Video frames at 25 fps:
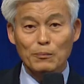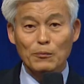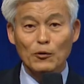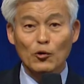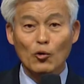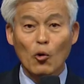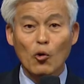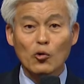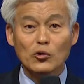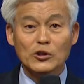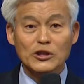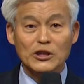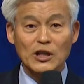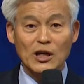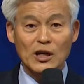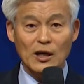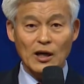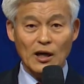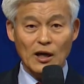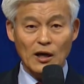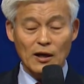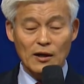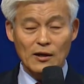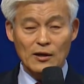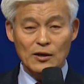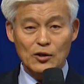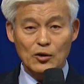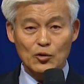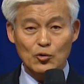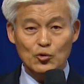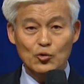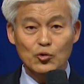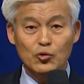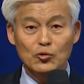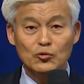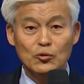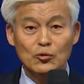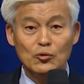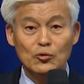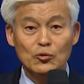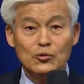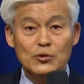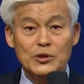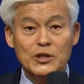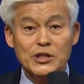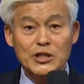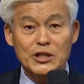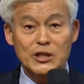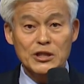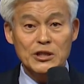공자가
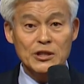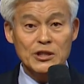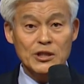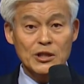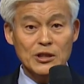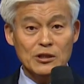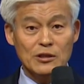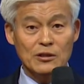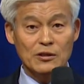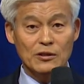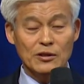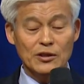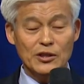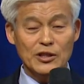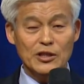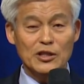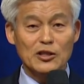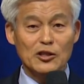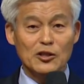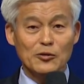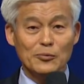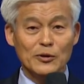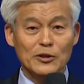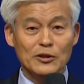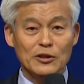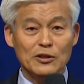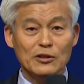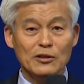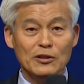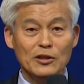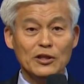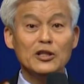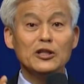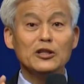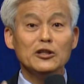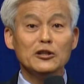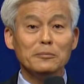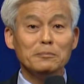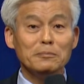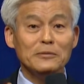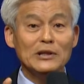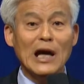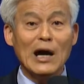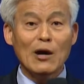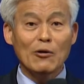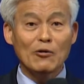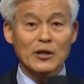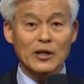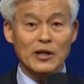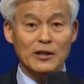군군신신, 임금은
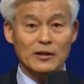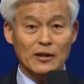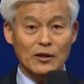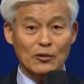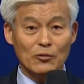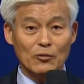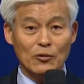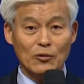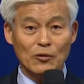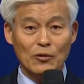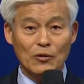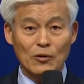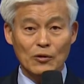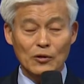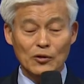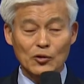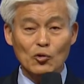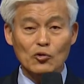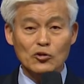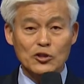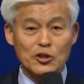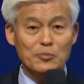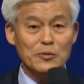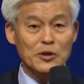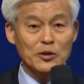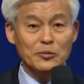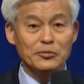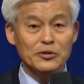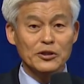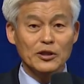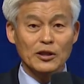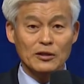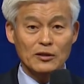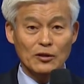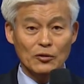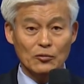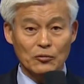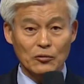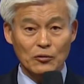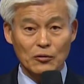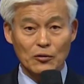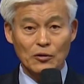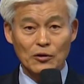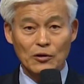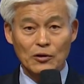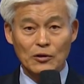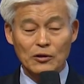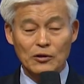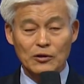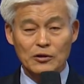임금다워야 되고, 욕심이 없어야 되고,
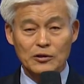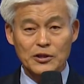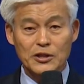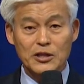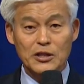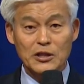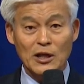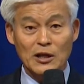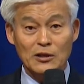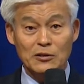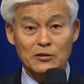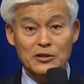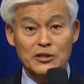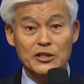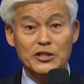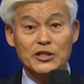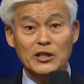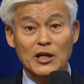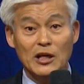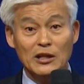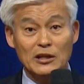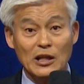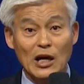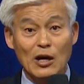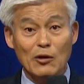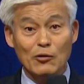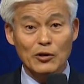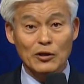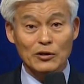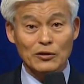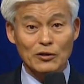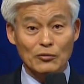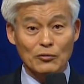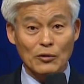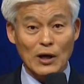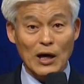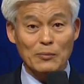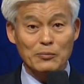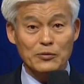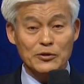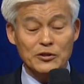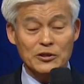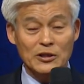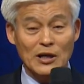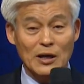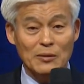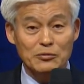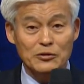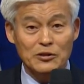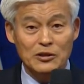신하는 신하다워야 되고,
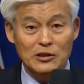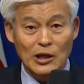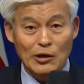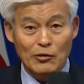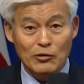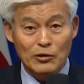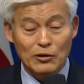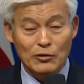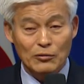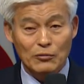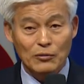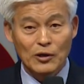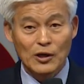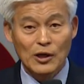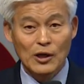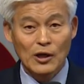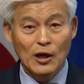아버지는 아버지다워야 되고,